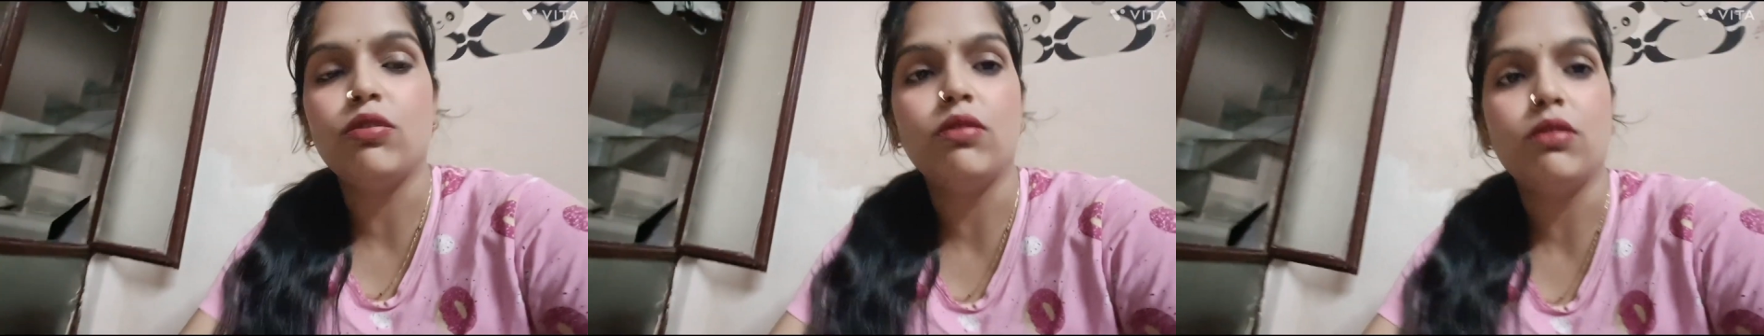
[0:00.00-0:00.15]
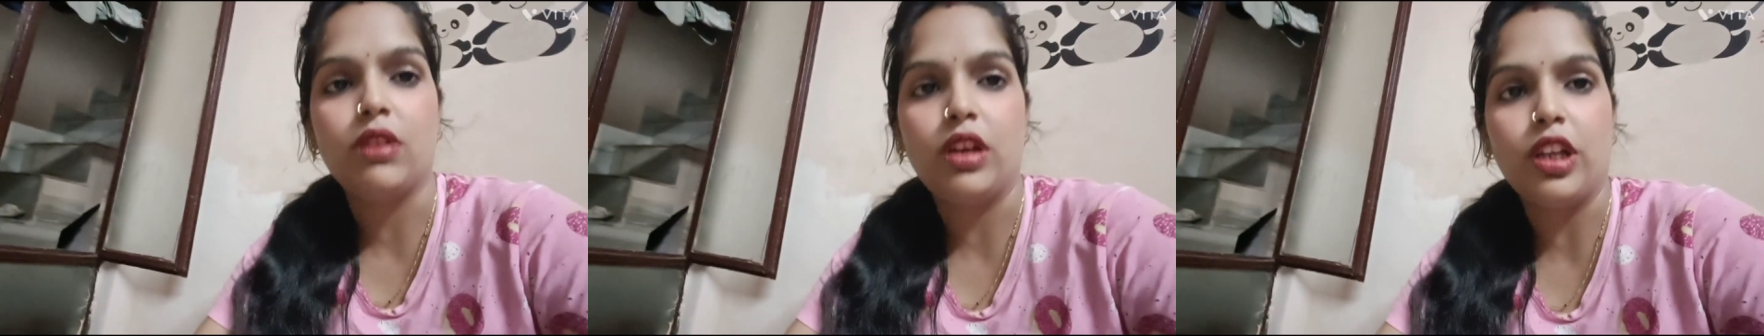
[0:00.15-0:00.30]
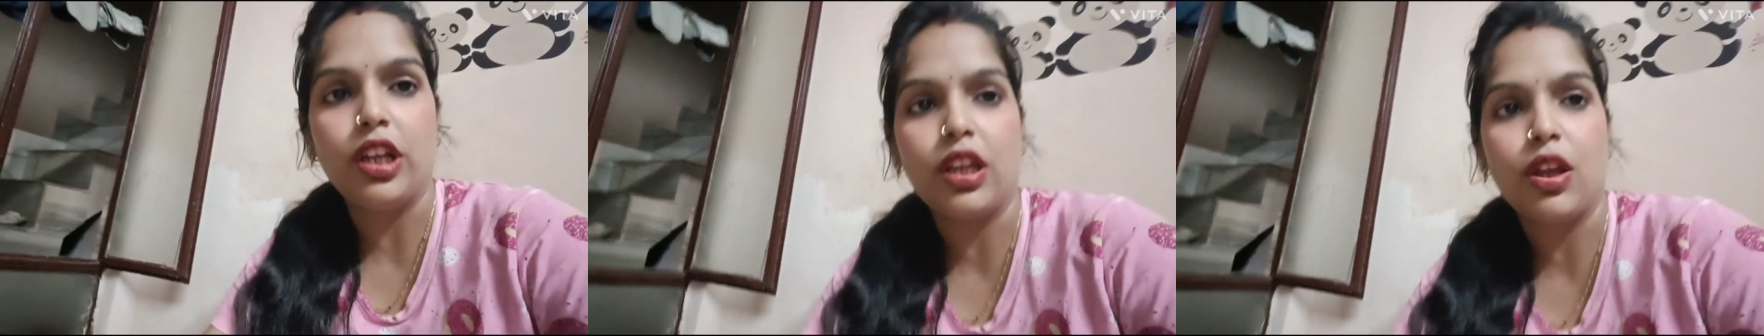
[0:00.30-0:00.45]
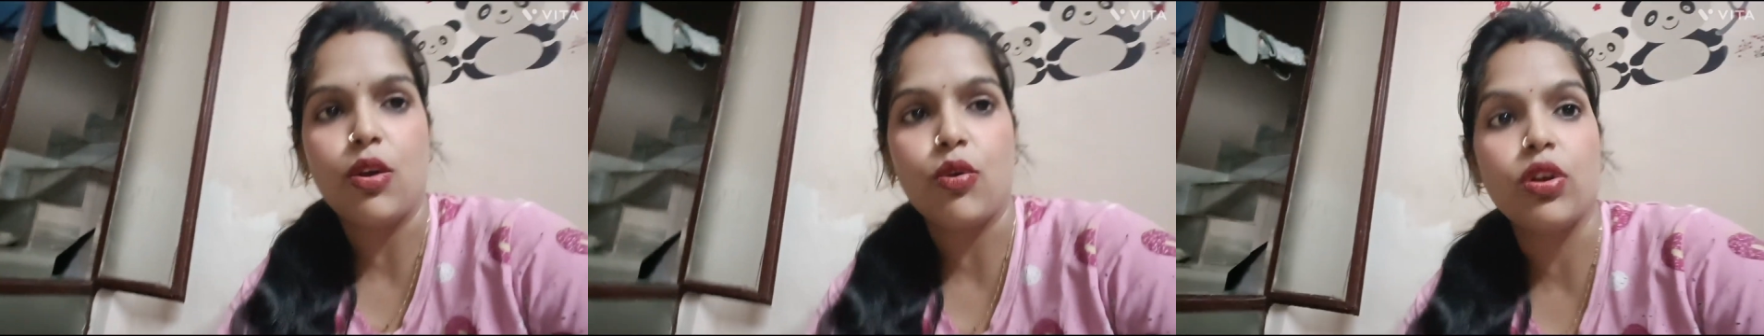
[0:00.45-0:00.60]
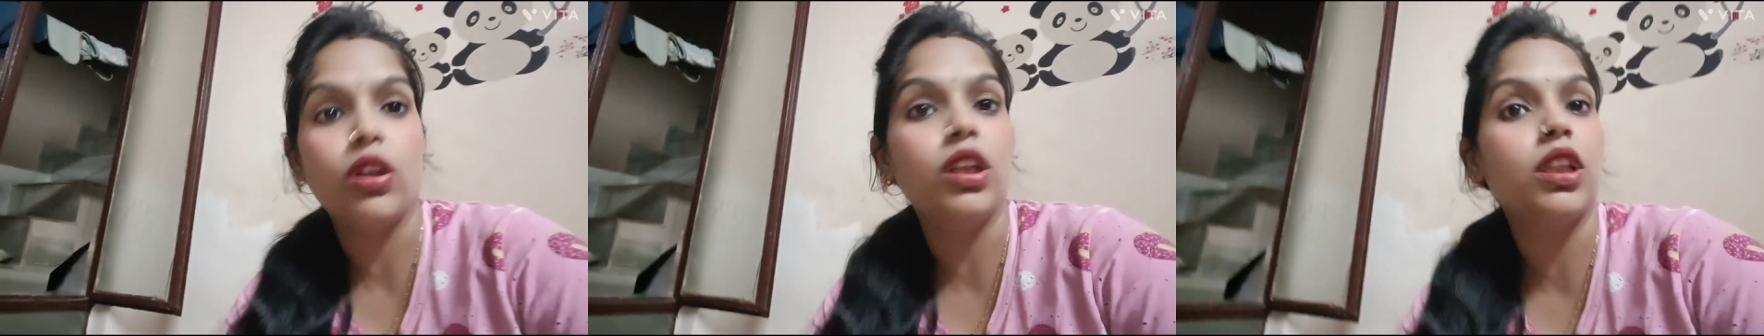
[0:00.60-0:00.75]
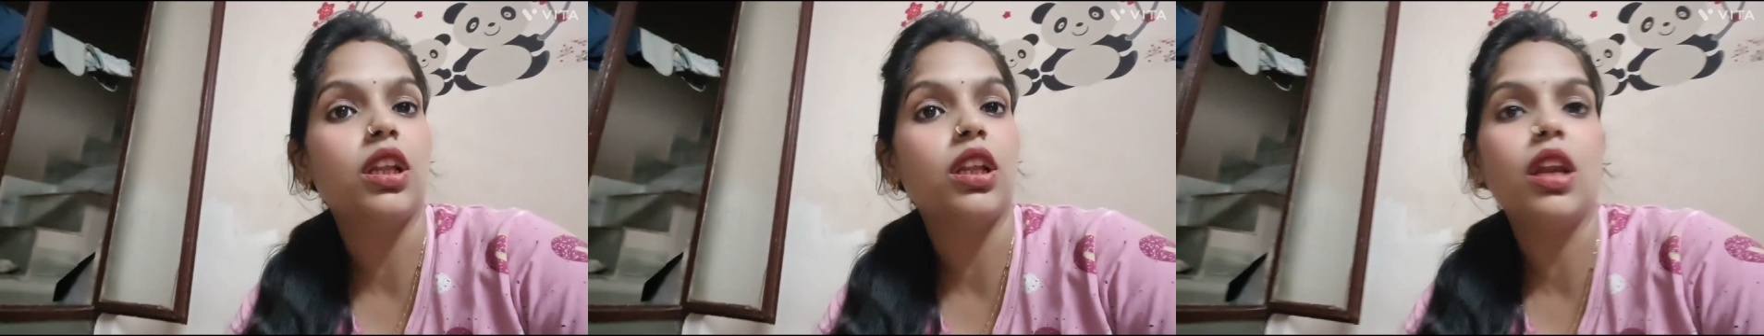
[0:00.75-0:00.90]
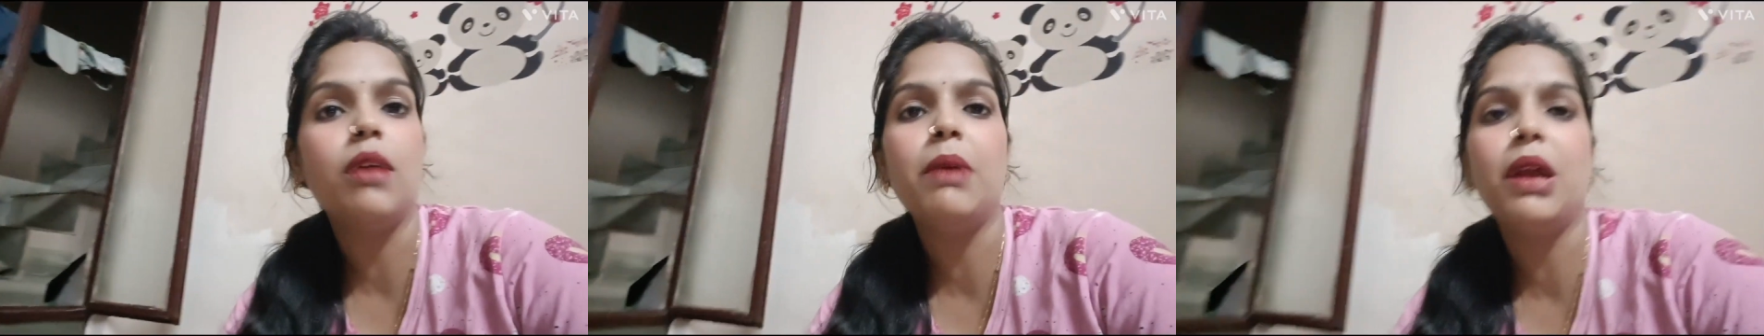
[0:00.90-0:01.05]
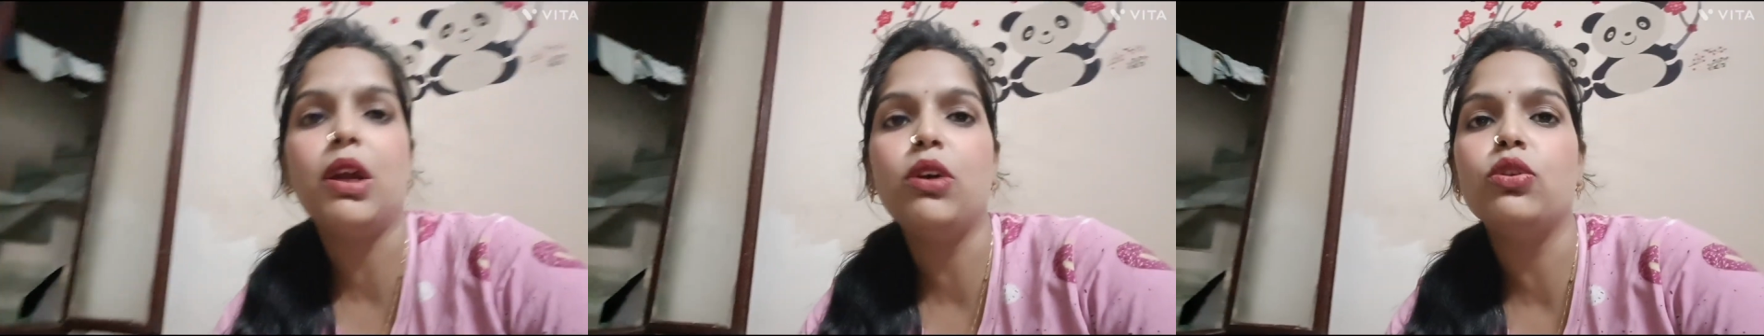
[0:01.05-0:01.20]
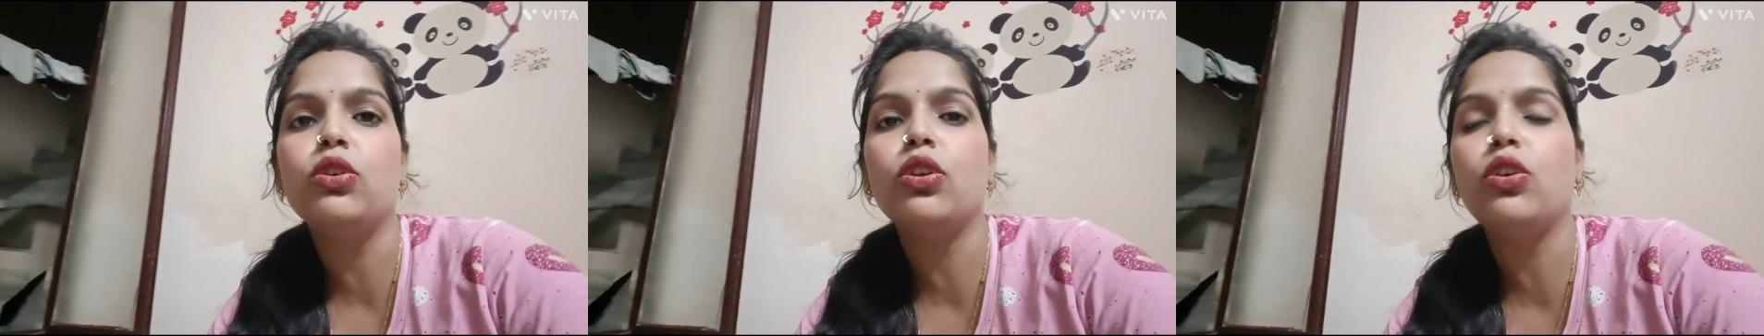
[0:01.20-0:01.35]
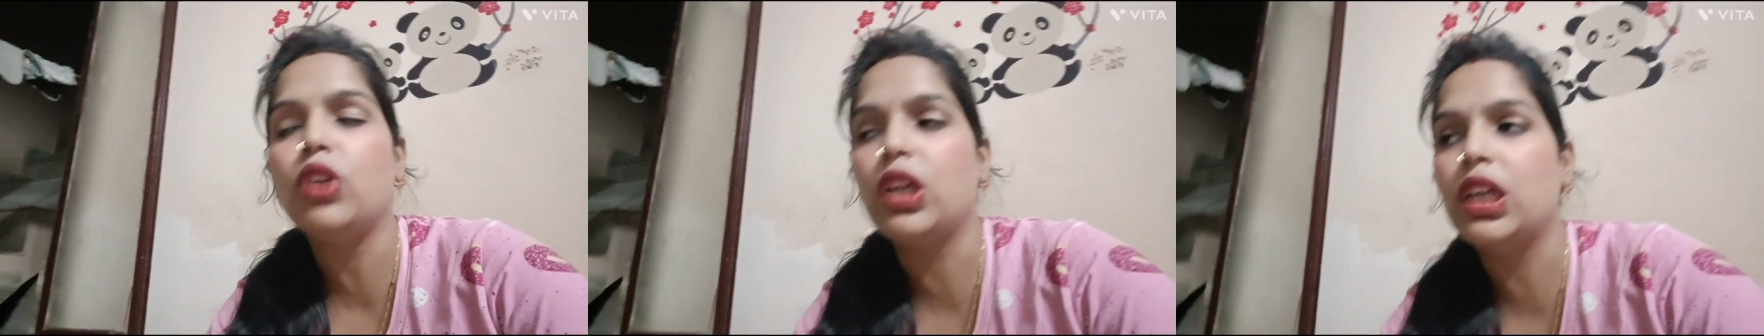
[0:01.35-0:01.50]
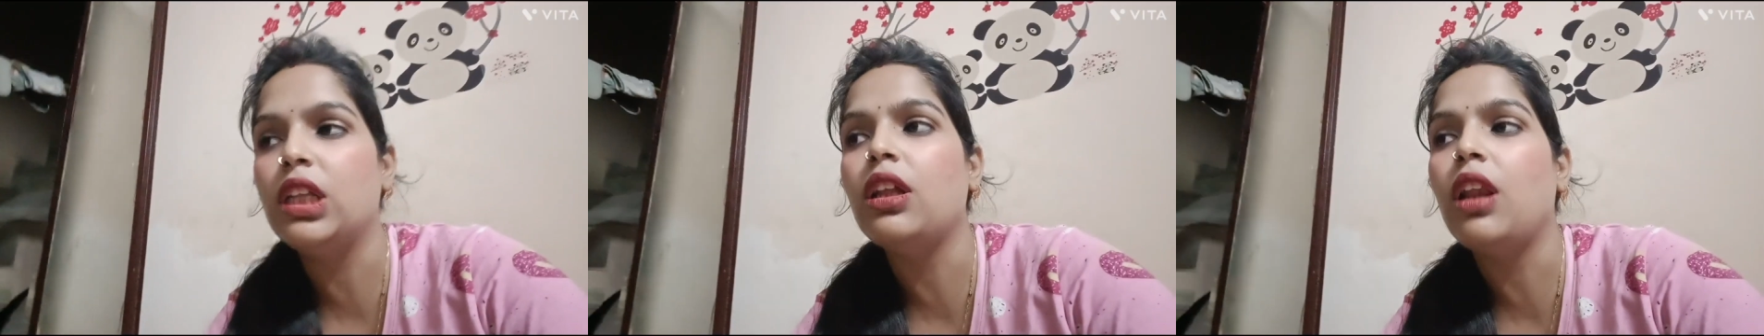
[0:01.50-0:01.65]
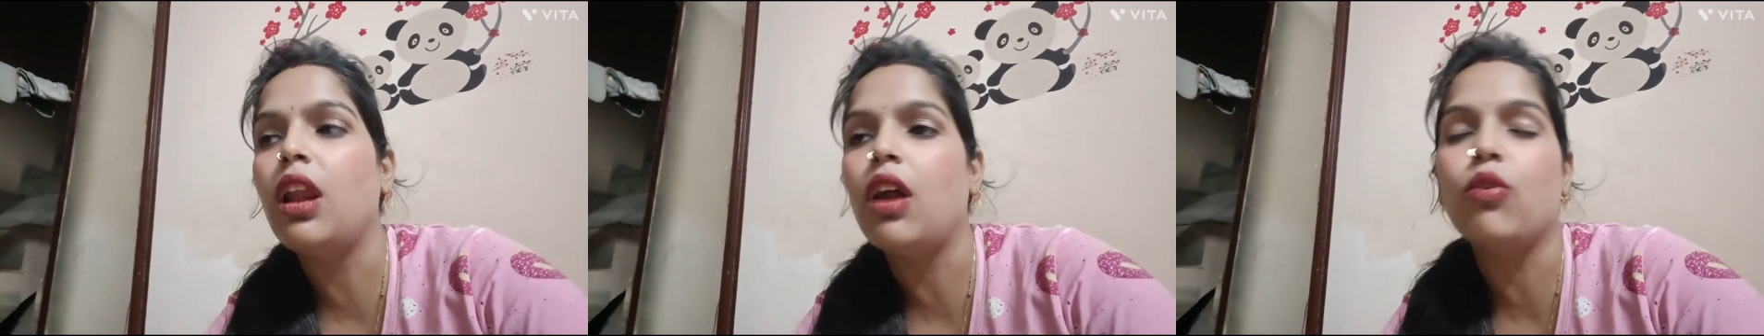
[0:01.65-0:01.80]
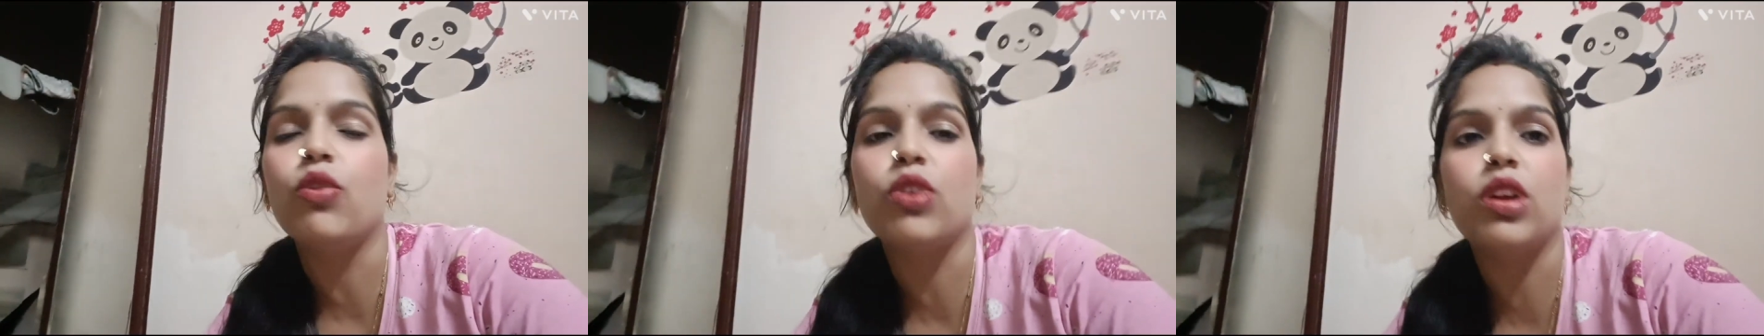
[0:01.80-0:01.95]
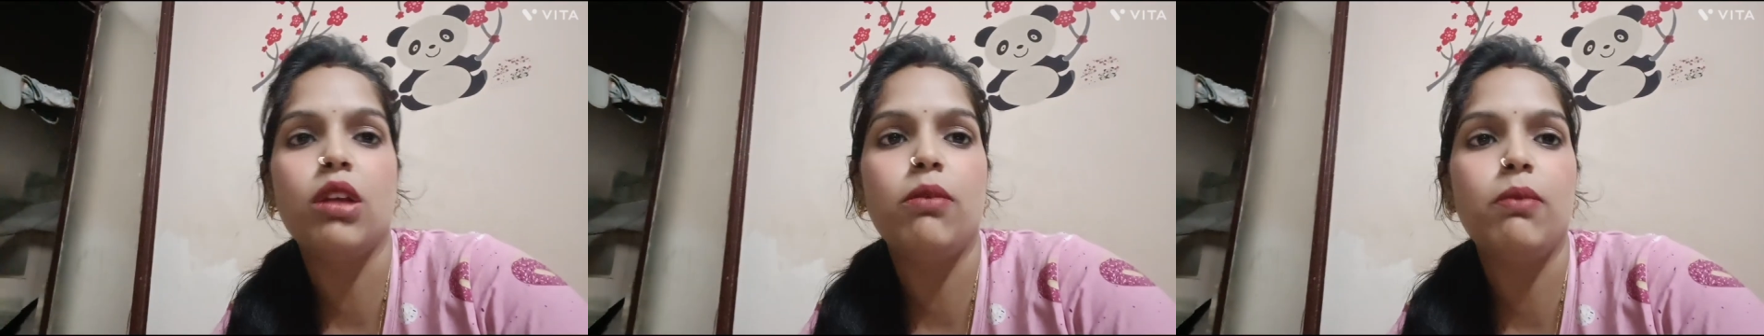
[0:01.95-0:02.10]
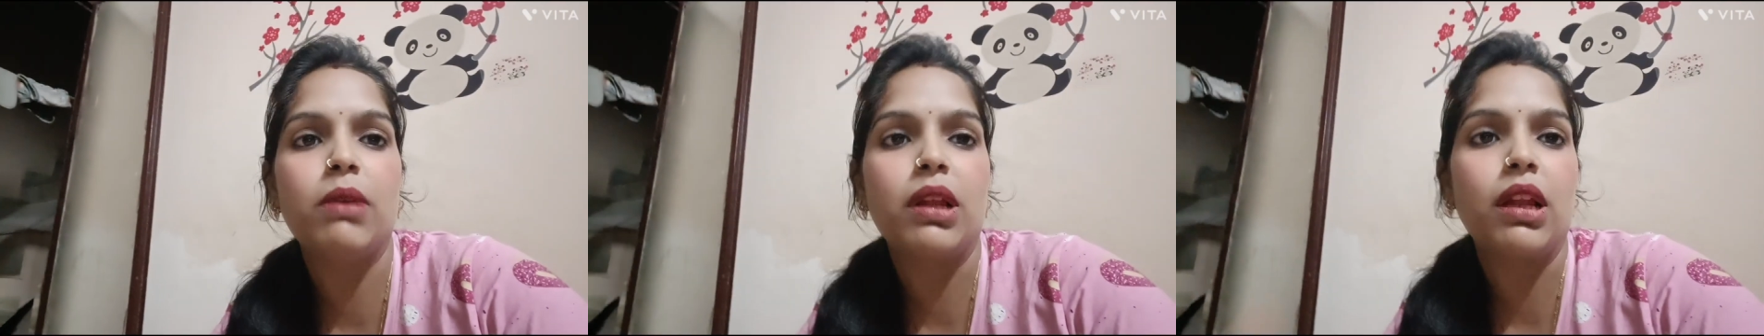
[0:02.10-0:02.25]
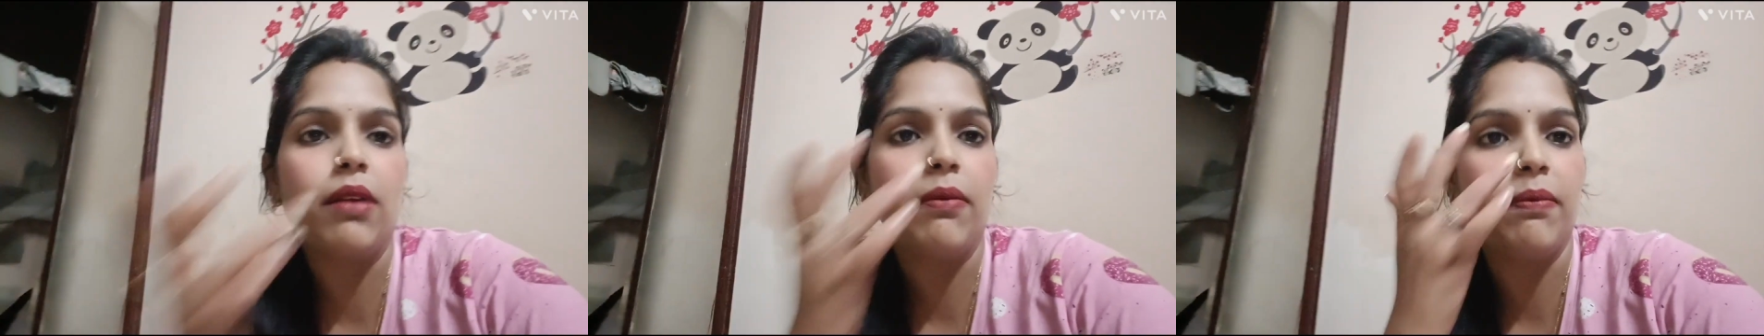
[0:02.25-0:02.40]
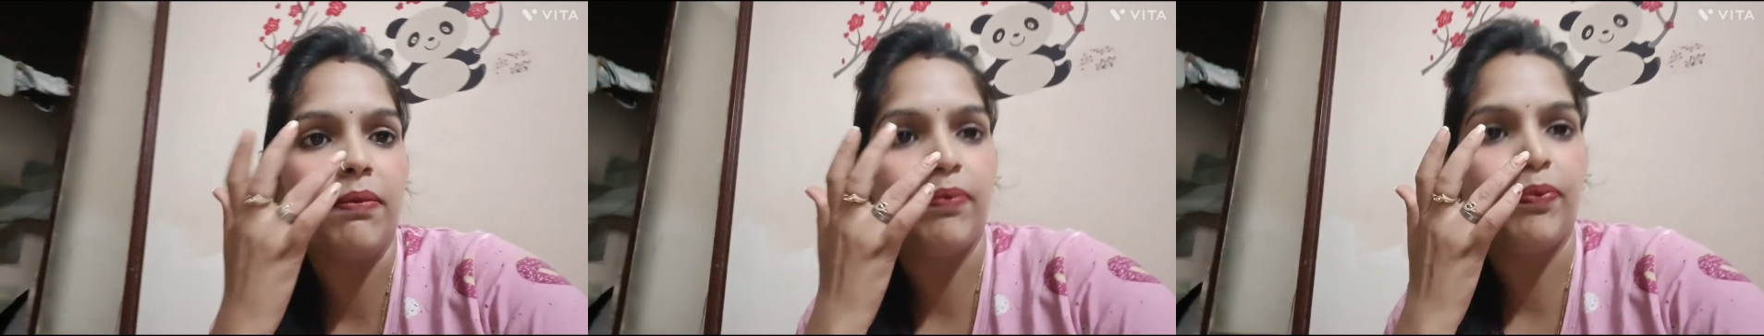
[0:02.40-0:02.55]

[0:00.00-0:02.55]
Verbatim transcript: लेके आऊंगी इतना महंगा तो नहीं दिलाऊंगी मतलब